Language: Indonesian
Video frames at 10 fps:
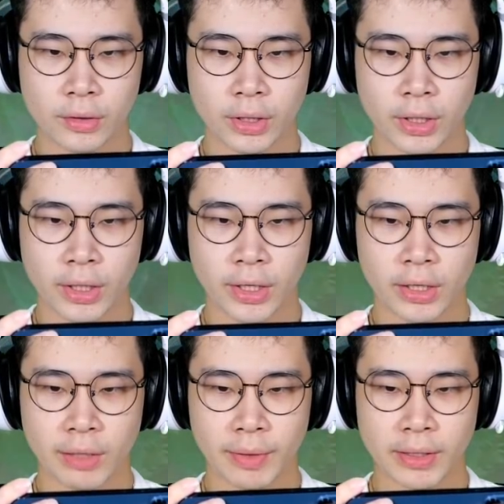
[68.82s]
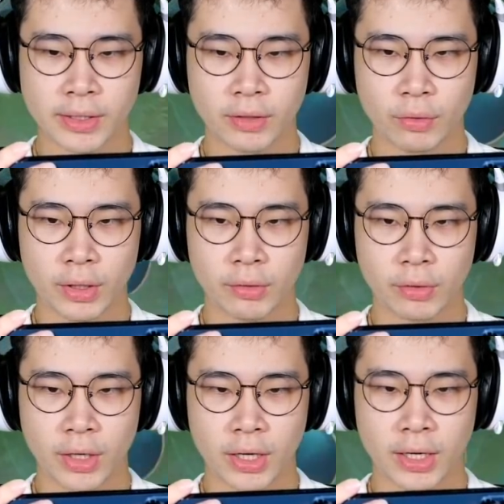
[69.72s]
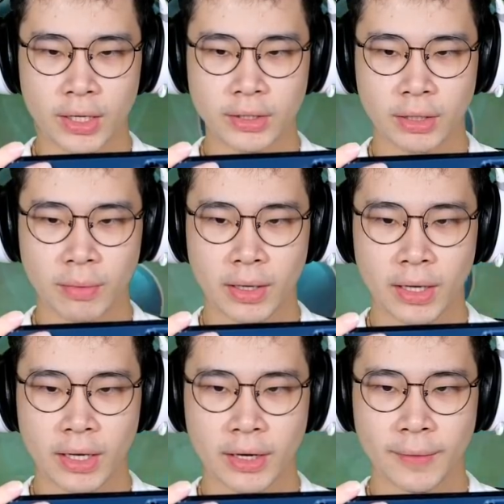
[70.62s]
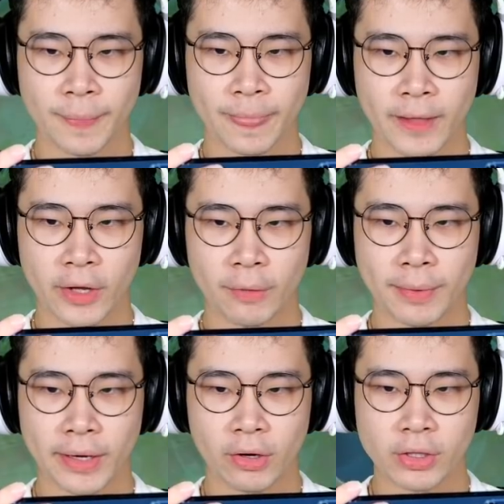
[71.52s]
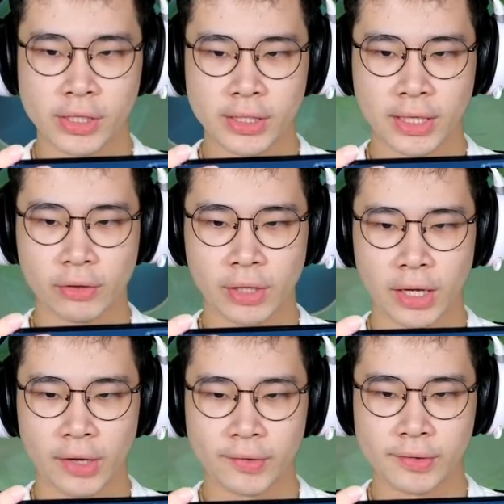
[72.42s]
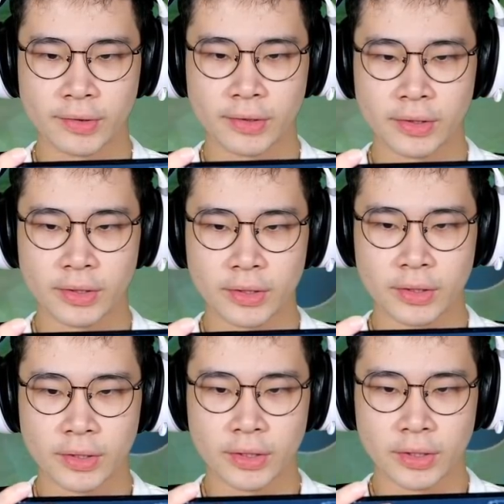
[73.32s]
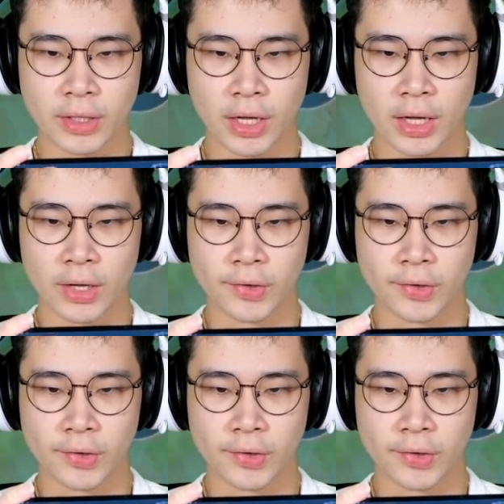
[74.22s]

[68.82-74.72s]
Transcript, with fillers: Oke, dia pakai skill duanya udah, sabar. Ayo pakai dong skill satunya. Nah.